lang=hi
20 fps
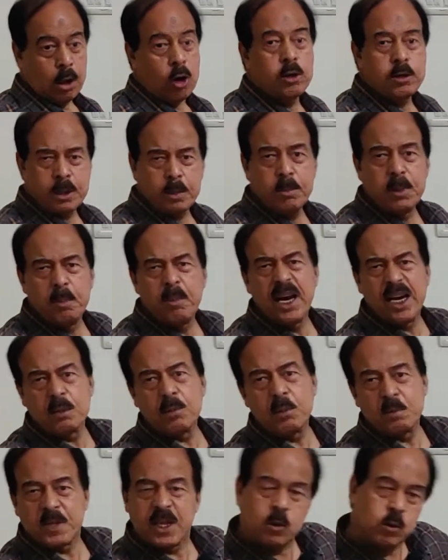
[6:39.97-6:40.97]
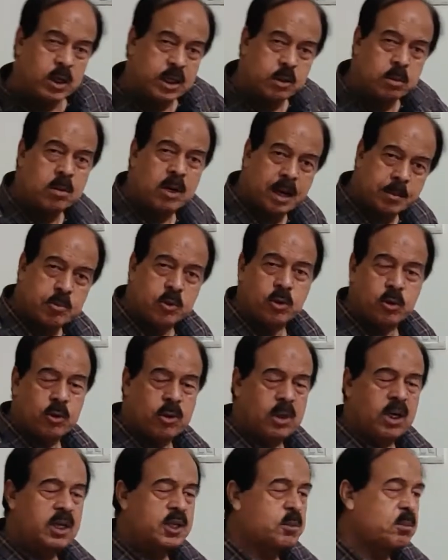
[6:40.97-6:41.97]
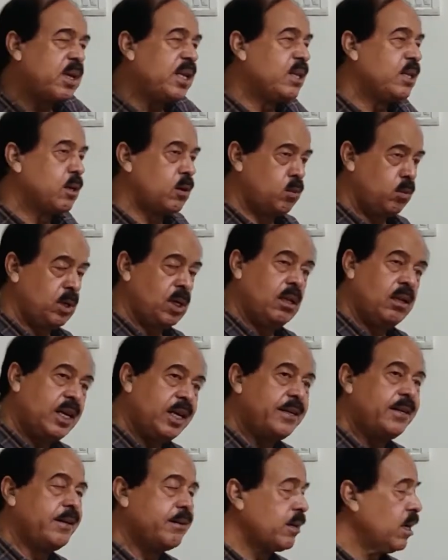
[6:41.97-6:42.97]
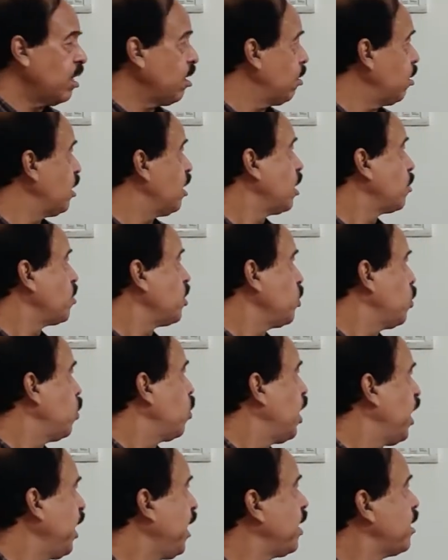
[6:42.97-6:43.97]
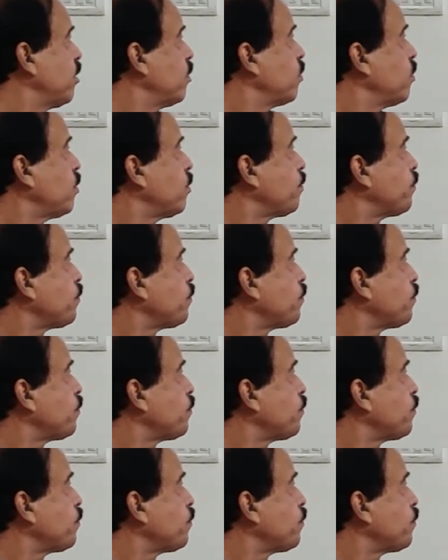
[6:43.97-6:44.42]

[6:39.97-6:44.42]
और जब मैं बैक बताऊंगा तो आपको एक्सप्लेन करूंगा लेट इट लेट मी गो अहेड